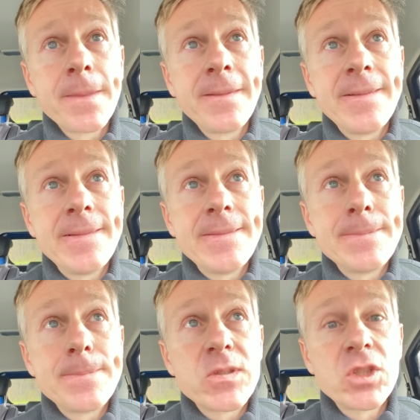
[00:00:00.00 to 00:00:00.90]

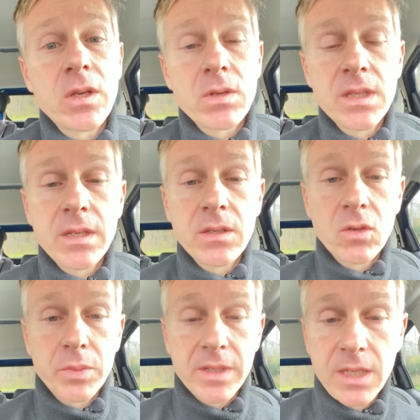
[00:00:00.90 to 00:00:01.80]
Eh, ci tengo a
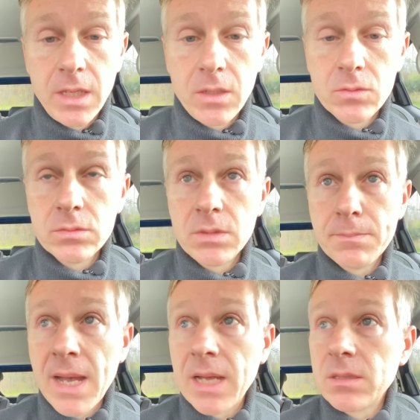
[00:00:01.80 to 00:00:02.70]
chiarirlo perché un
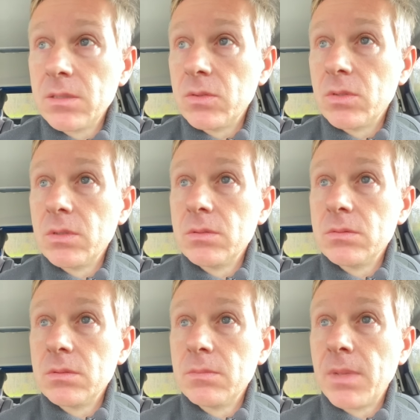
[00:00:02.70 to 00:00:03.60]
dibattito,
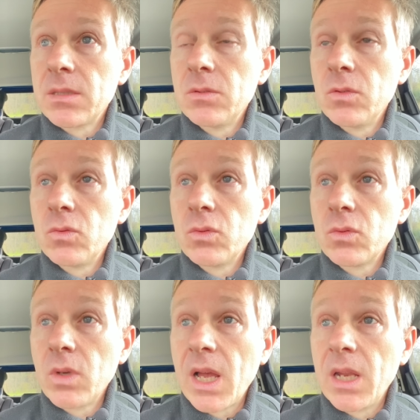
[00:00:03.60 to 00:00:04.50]
un dibattito
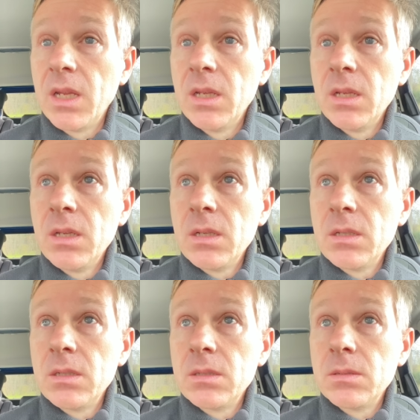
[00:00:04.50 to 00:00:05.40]
culturale
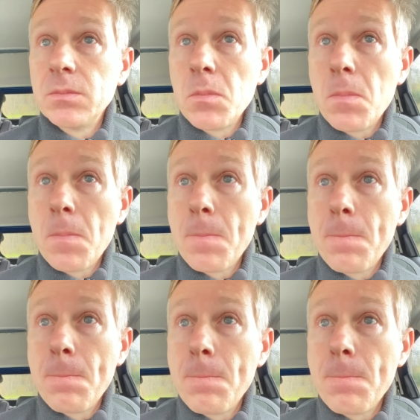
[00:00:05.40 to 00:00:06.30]

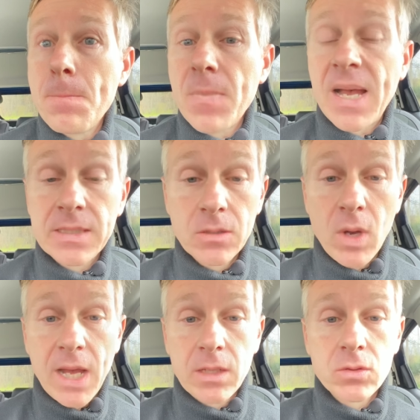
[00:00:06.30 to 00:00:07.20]
ehm,
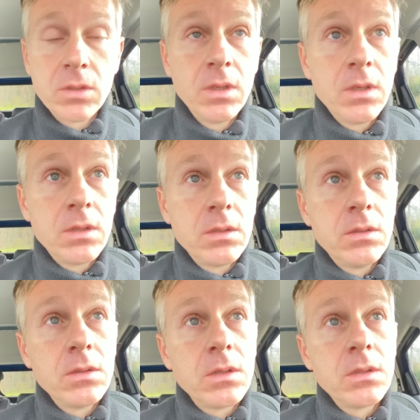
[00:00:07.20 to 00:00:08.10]
adeguato
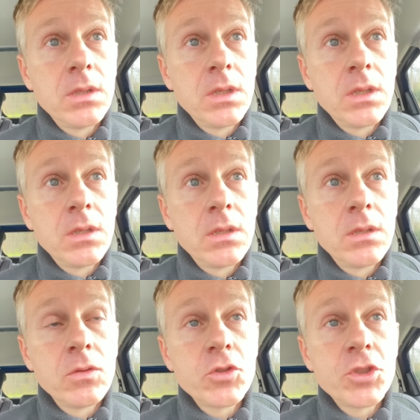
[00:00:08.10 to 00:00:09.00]
non,
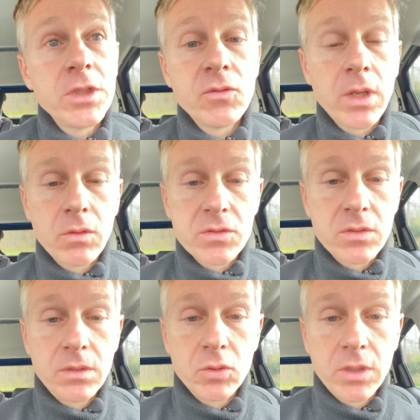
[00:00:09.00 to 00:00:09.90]
eh, non, scivola in
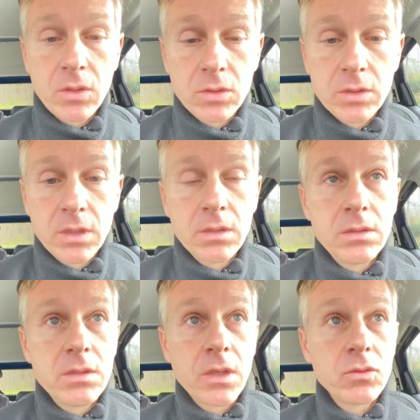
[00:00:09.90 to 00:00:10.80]
questo tipo di errori.
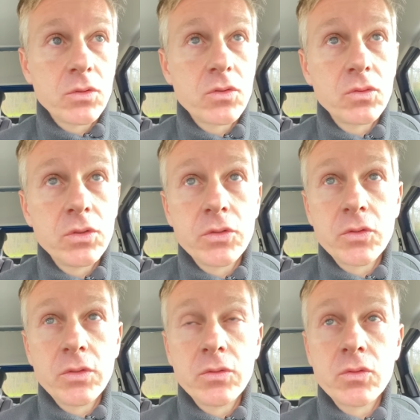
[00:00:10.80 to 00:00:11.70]
Quindi se uno
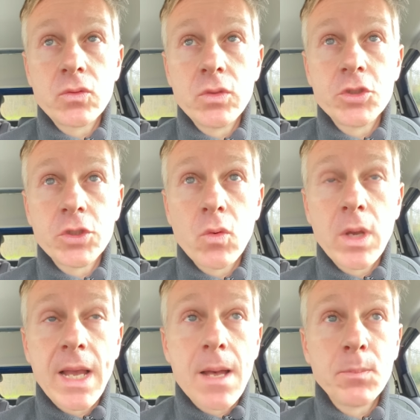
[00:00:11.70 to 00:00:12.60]
studioso ricostruisce
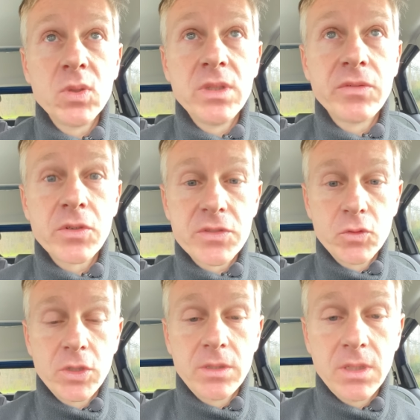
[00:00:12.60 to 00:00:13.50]
un campo di
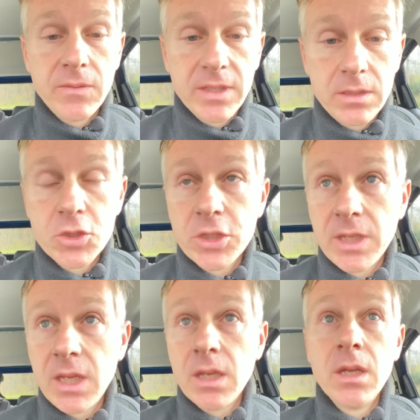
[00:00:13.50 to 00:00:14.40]
forze oggettive e
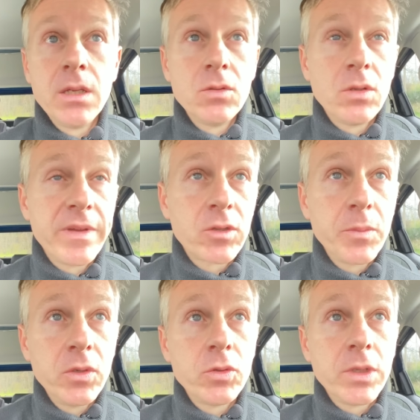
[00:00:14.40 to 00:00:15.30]
dice che il
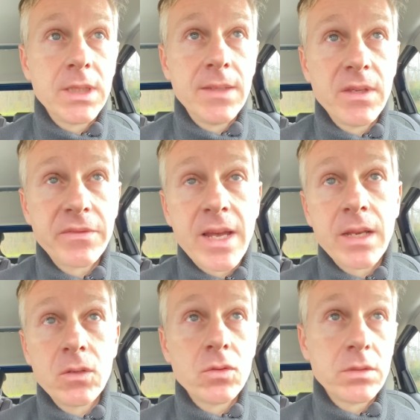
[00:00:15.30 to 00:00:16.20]
governo Meloni deve
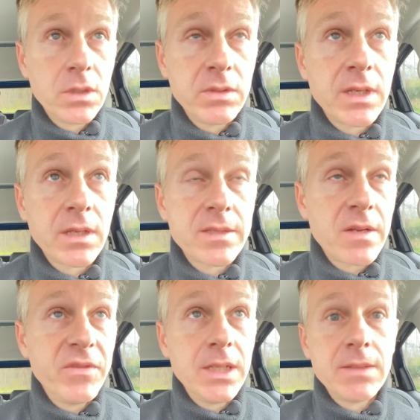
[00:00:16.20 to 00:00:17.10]
fare i conti, quindi anche
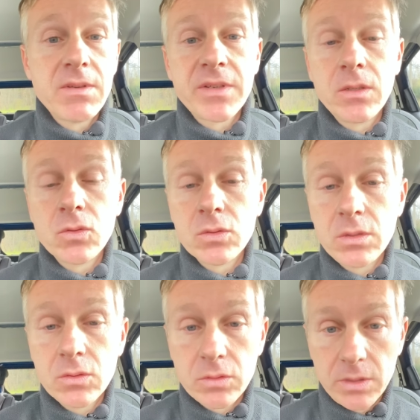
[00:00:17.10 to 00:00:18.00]
Salvini deve fare i
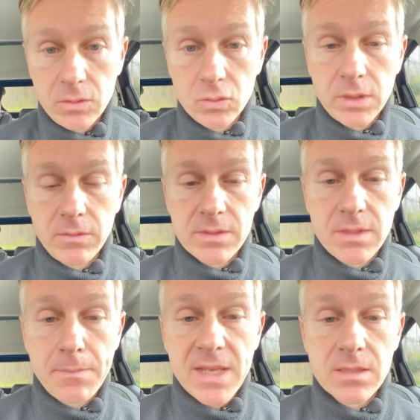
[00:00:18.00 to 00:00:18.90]
conti con tutte
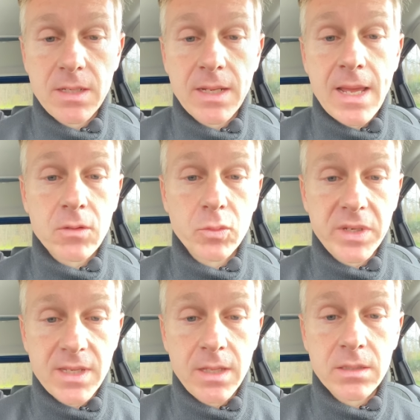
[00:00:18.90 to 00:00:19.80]
queste basi della Nato
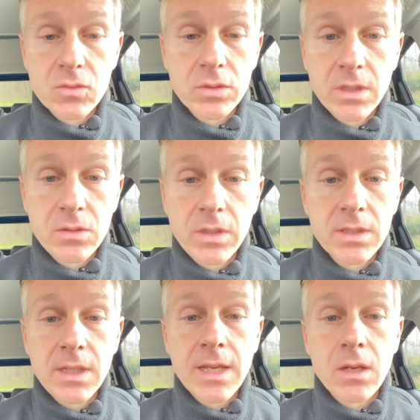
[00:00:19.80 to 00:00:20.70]
presenti sul territorio
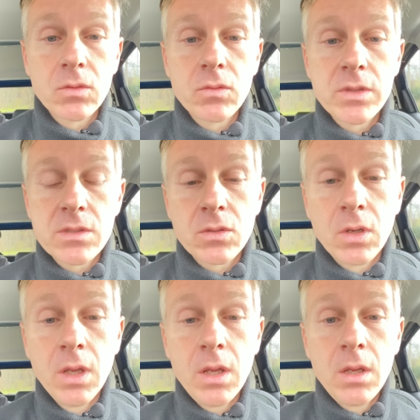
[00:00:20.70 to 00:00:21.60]
italiano,
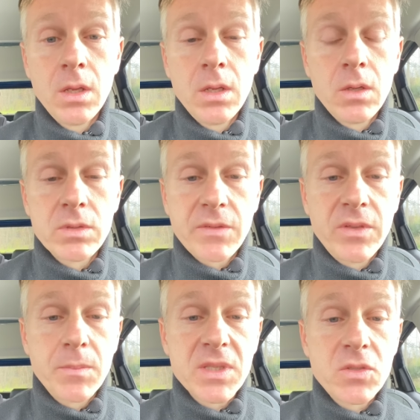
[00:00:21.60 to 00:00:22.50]
questo, questa
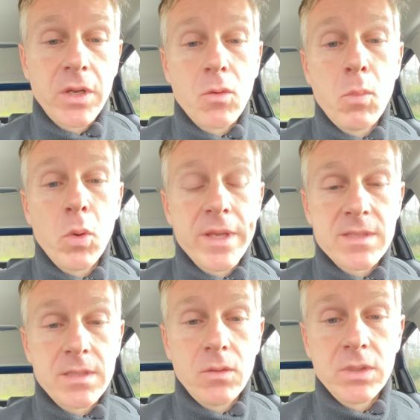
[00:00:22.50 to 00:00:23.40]
affermazione non può
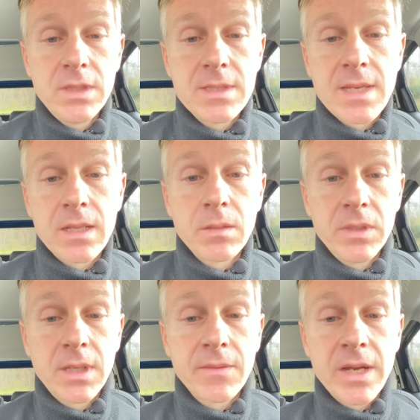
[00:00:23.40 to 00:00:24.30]
essere utilizzata
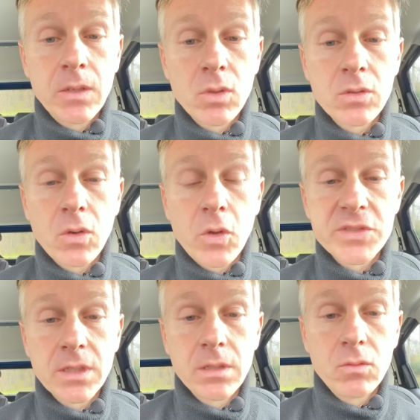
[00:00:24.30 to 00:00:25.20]
per ricavare
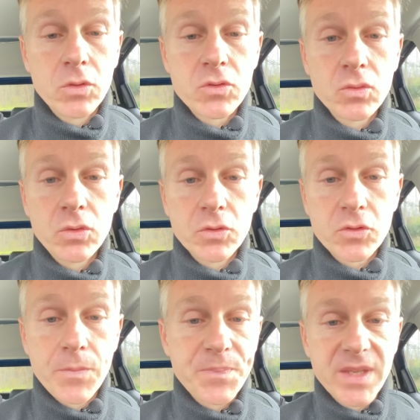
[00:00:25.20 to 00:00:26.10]
qualcosa che quello
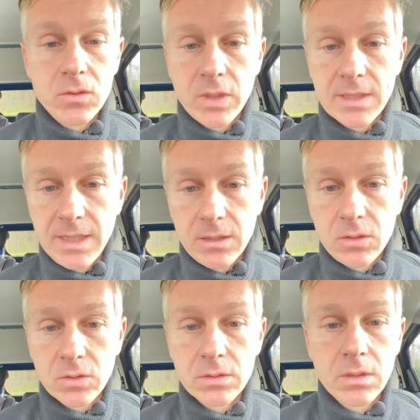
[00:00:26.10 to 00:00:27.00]
studioso non ha
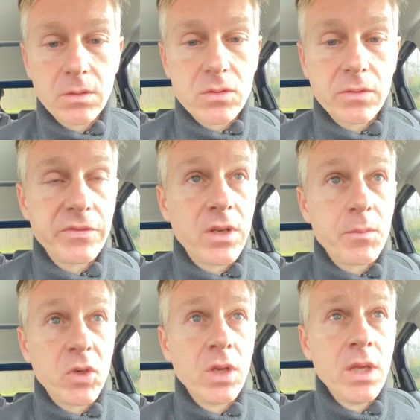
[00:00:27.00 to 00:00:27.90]
detto. Questo è un
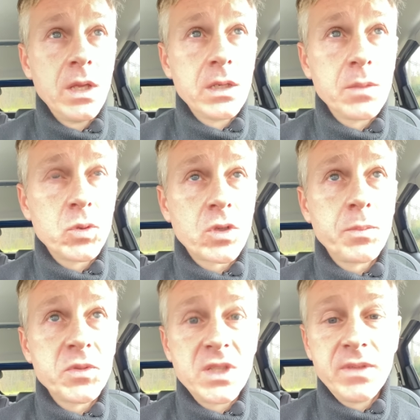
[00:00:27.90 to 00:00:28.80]
fenomeno che
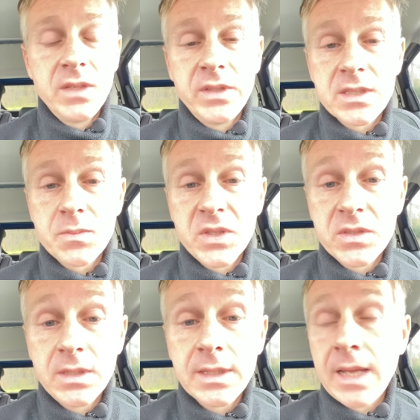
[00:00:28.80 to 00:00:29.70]
purtroppo si verifica
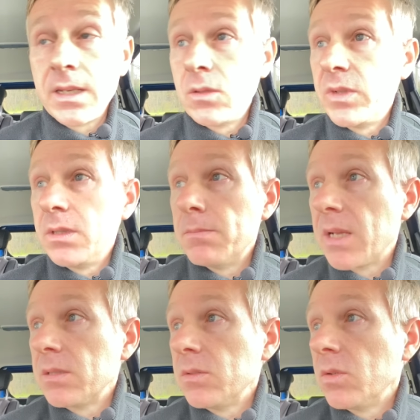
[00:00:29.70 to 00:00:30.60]
spesso in Italia dove il
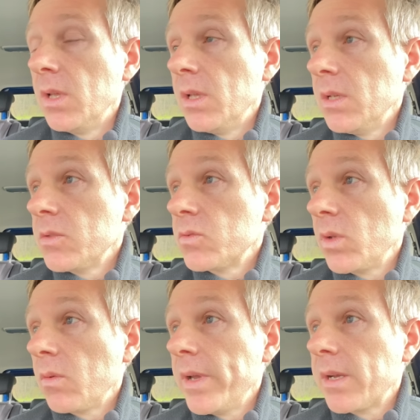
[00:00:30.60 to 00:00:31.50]
dibattito
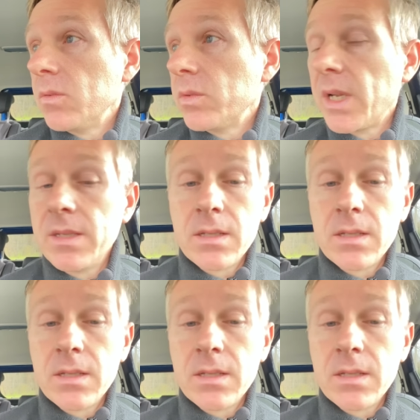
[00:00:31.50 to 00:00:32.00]
sulla guerra in Ucraina il